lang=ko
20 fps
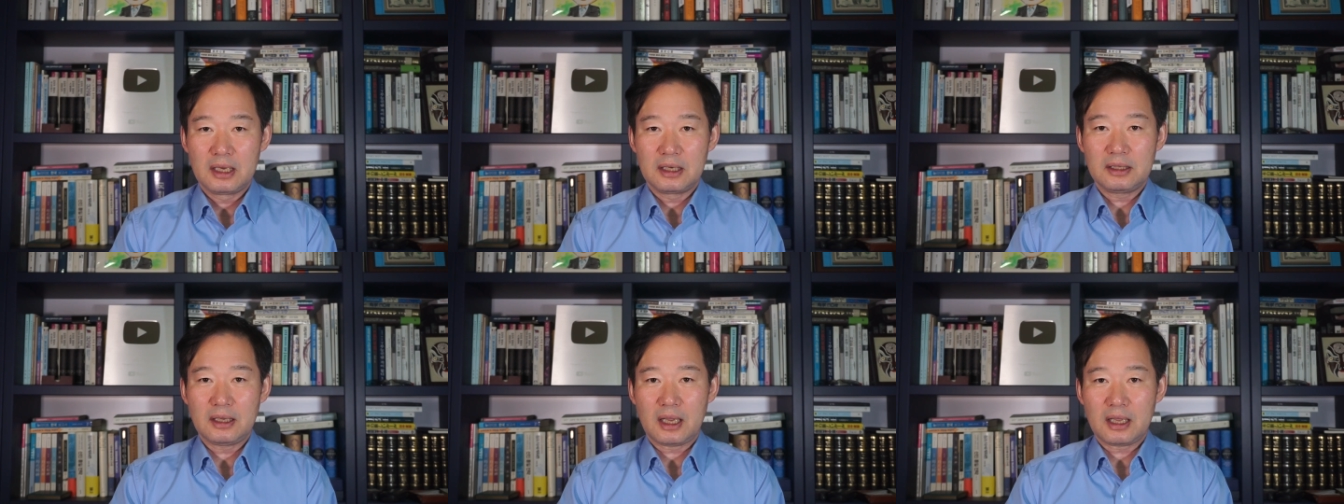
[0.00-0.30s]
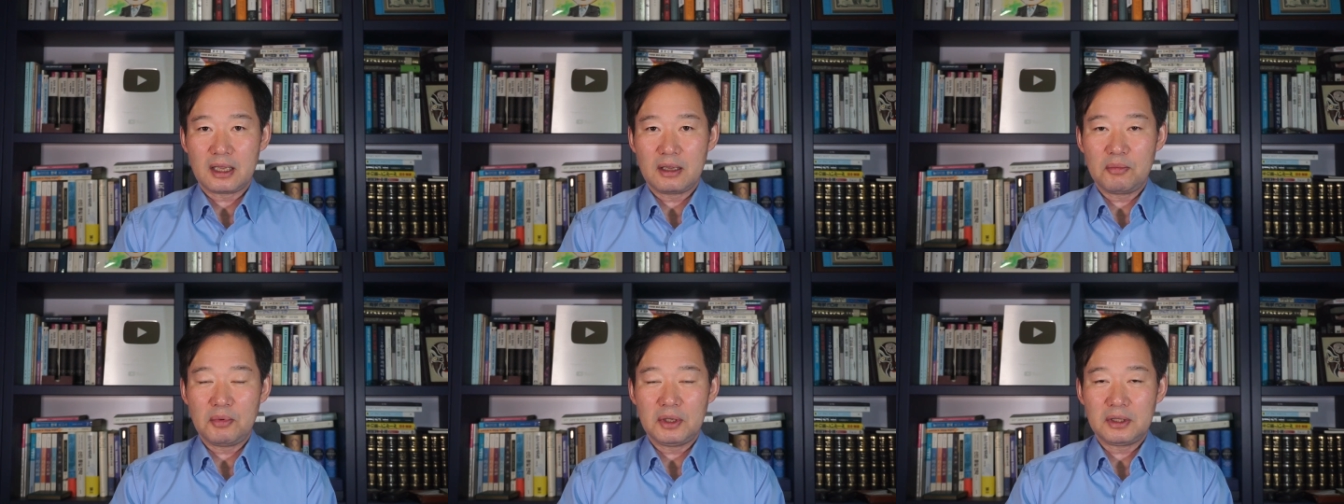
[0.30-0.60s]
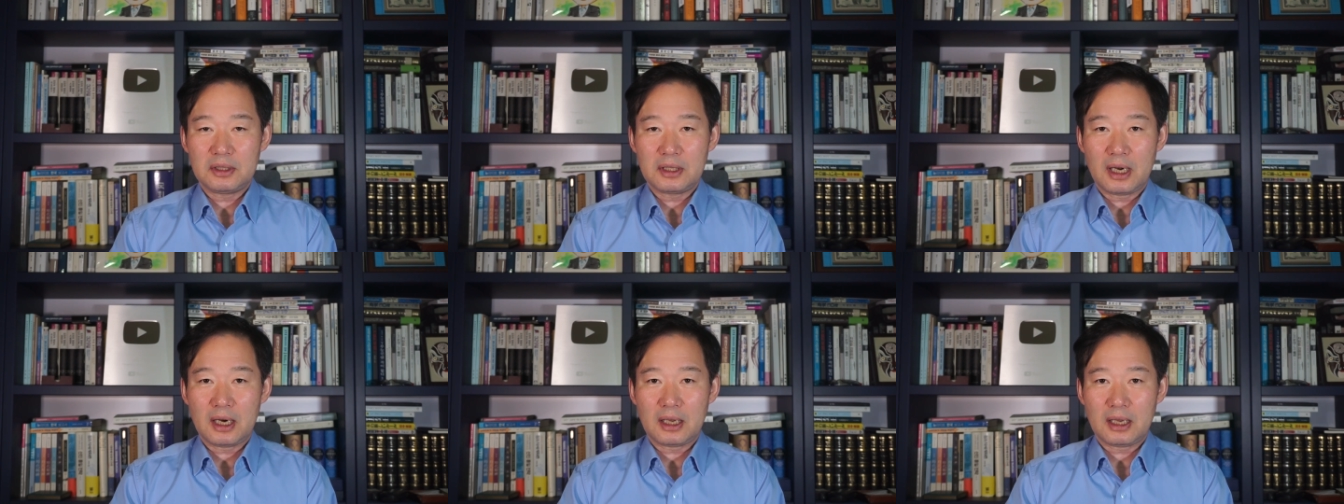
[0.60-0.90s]
그냥
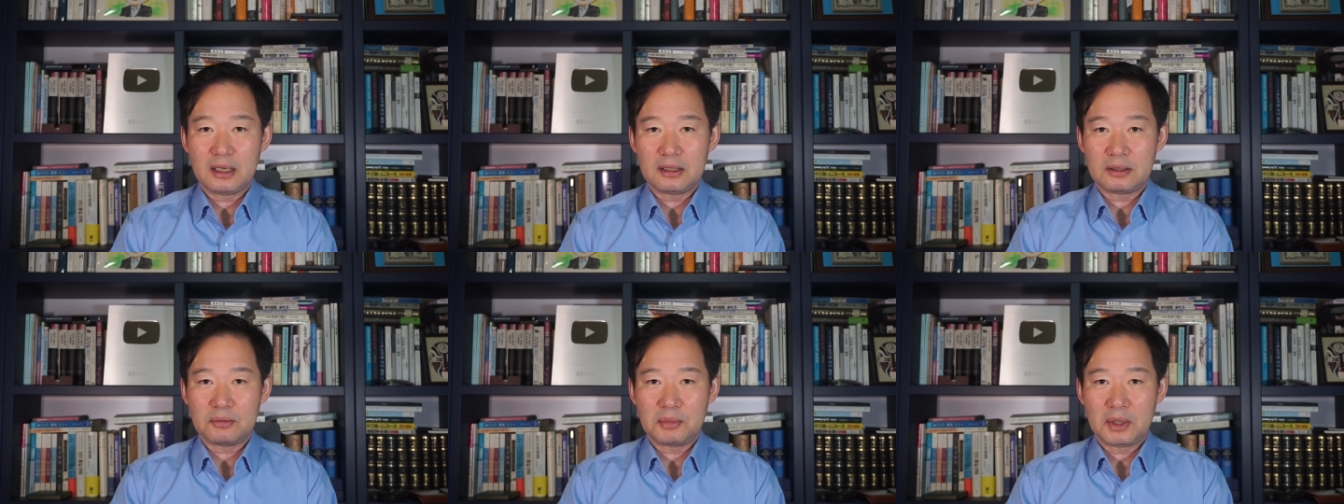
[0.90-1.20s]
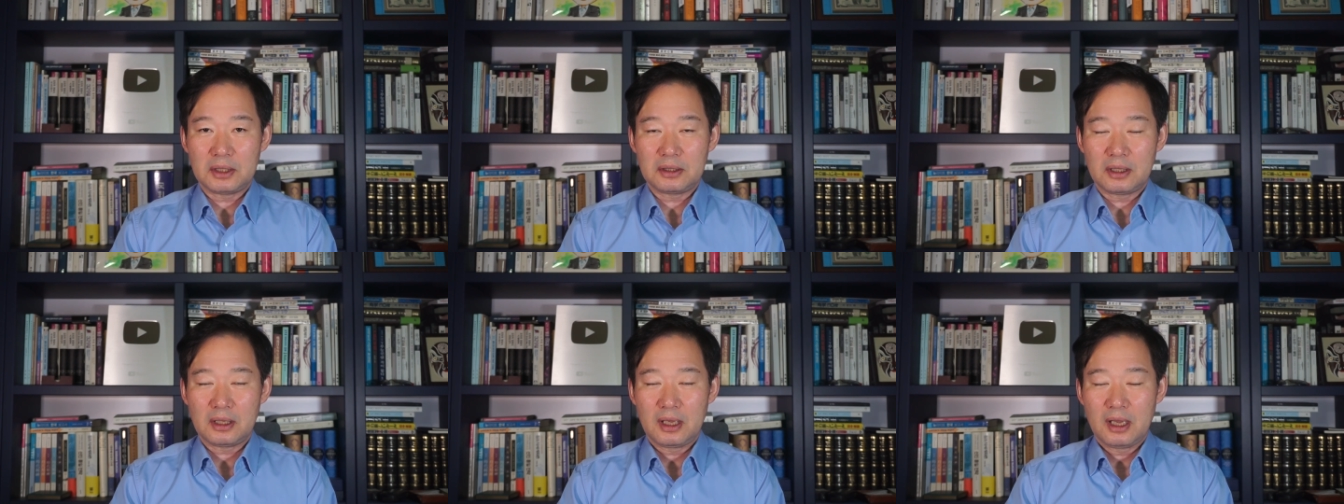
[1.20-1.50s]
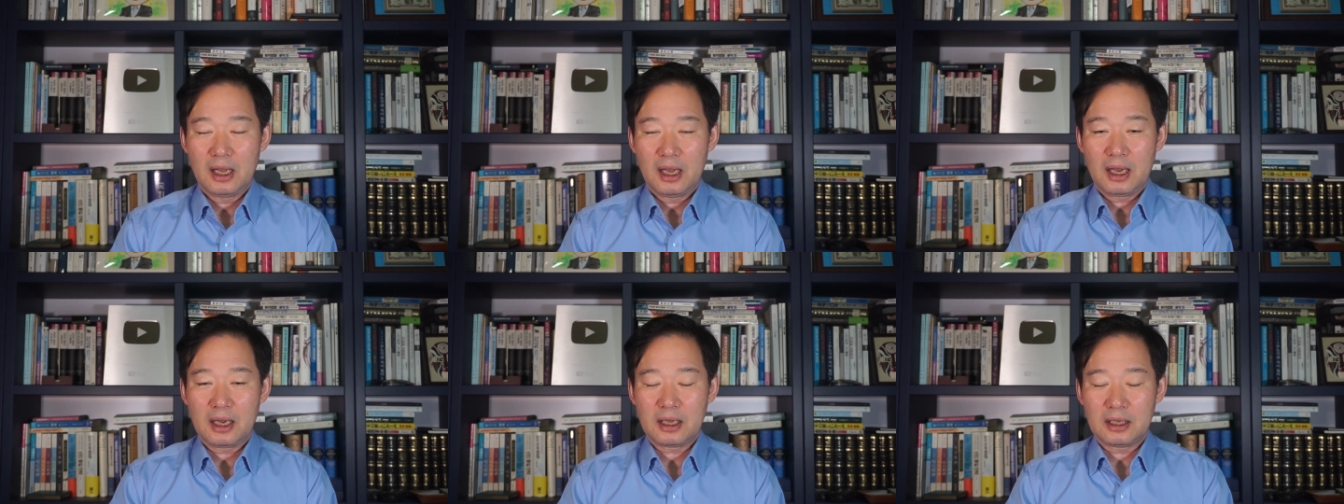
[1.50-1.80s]
이번 달까지만
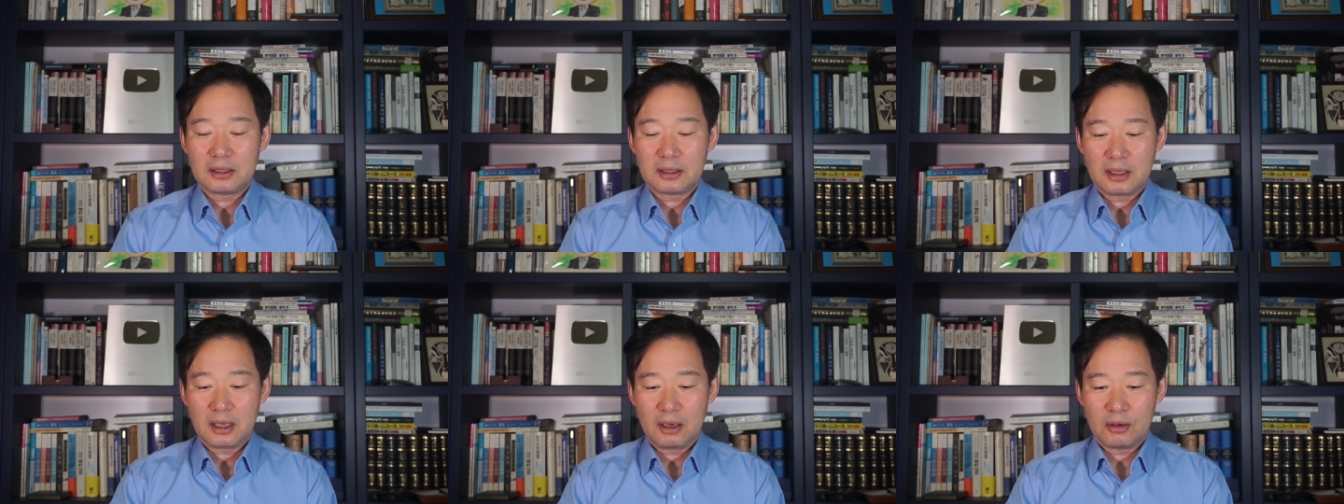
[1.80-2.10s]
하겠다